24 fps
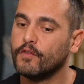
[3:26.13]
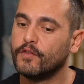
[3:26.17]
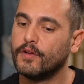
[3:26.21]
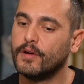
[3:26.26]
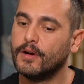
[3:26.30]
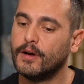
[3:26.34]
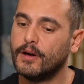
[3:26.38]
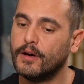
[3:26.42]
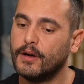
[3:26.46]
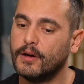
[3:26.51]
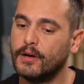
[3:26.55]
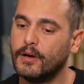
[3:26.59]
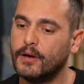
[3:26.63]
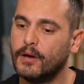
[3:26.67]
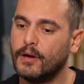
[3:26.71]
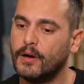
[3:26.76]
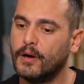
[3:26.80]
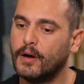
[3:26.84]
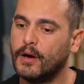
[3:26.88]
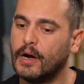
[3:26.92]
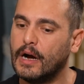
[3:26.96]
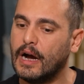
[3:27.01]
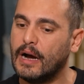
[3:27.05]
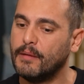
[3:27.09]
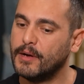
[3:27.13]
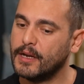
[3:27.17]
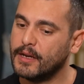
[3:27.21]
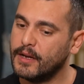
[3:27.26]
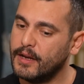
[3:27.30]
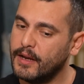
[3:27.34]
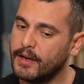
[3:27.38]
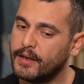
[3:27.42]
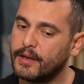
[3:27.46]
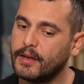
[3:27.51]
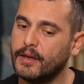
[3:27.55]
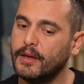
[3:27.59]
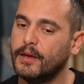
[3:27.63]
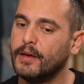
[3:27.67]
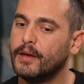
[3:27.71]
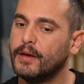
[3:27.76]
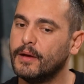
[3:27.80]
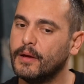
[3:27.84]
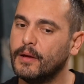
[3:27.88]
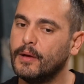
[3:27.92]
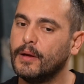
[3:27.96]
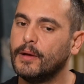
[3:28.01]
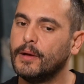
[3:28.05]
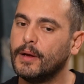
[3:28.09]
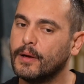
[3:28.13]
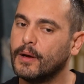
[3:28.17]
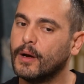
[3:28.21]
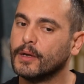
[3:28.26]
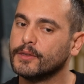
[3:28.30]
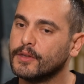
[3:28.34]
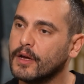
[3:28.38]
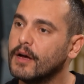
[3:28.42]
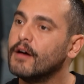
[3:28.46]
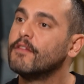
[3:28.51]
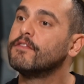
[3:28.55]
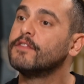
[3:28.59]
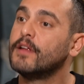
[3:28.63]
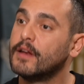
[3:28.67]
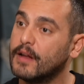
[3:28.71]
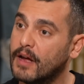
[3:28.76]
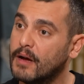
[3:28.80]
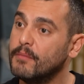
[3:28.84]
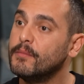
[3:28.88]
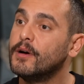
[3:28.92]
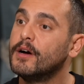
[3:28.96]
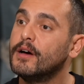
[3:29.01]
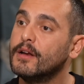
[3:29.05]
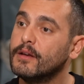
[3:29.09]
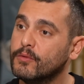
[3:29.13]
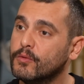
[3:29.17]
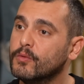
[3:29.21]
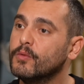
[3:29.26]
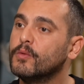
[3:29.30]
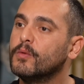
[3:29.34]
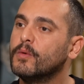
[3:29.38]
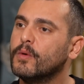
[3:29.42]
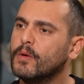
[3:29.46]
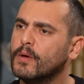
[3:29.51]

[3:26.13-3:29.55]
فعمل هيك آه، اضاف للعمل